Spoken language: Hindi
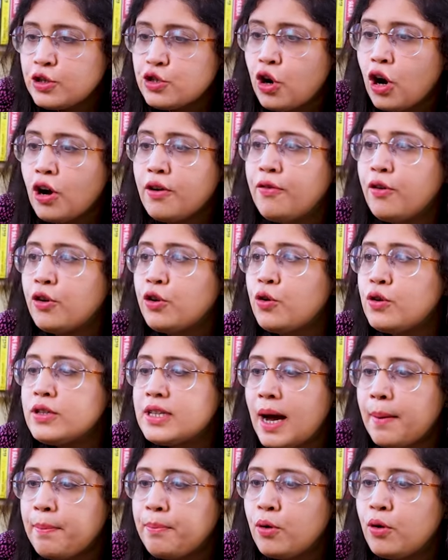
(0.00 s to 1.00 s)
स्टॉक
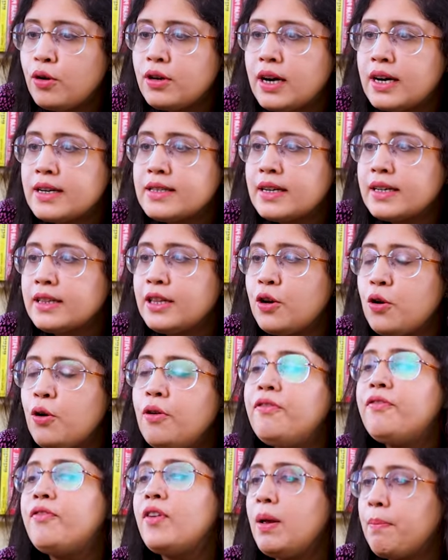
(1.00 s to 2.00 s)
फोटोज अपलोड कर सकते
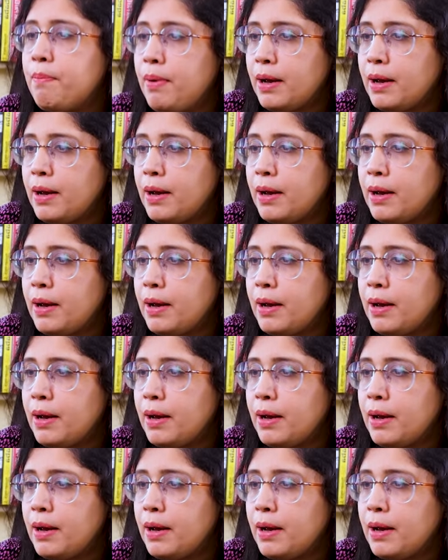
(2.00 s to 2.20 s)
हो फ्री